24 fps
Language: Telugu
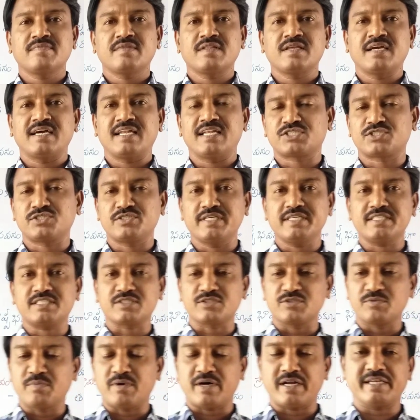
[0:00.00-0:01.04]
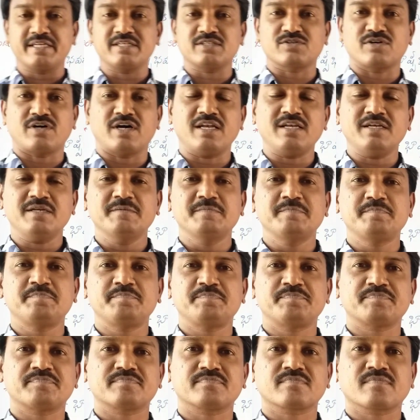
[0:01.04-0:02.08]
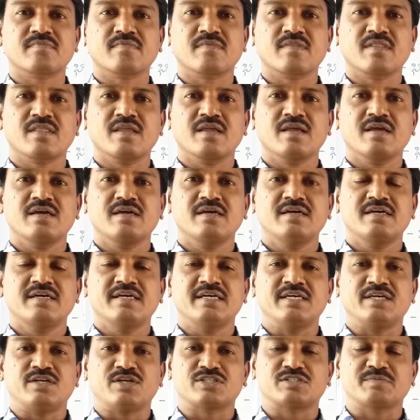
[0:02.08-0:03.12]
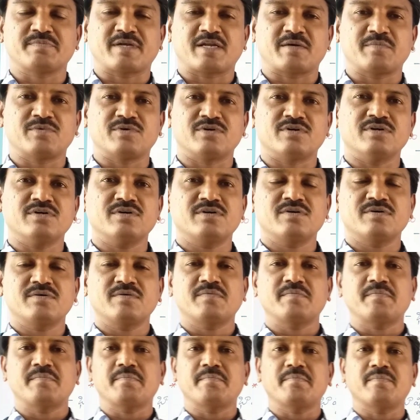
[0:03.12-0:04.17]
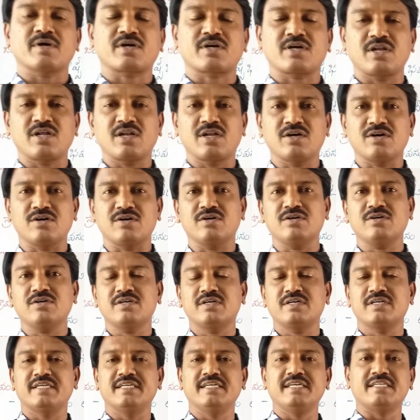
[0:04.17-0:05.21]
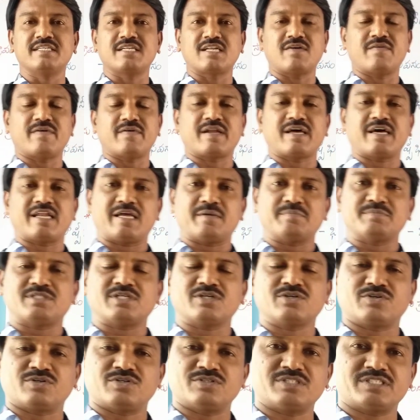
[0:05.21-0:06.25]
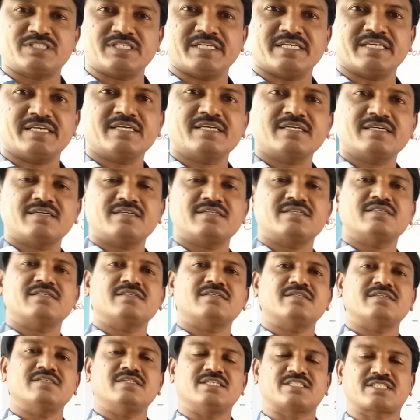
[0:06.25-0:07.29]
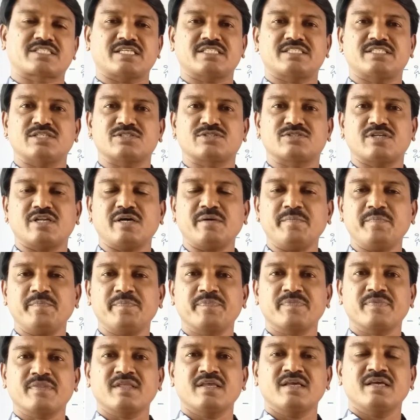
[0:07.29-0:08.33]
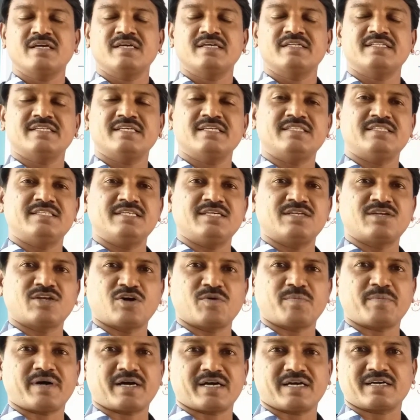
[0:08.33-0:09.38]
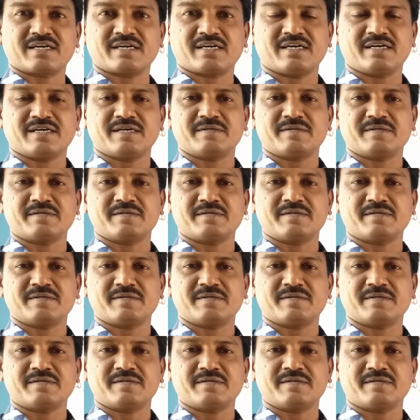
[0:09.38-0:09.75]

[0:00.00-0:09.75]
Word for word: హలో స్టూడెంట్స్ గుడ్ మార్నింగ్ టు ఆల్ ఈరోజు మనము మొక్కలలో నీటి రవాణా అనే అంశం గురించి డిస్కస్ చేస్తున్నాం దీనిలో భాగంగా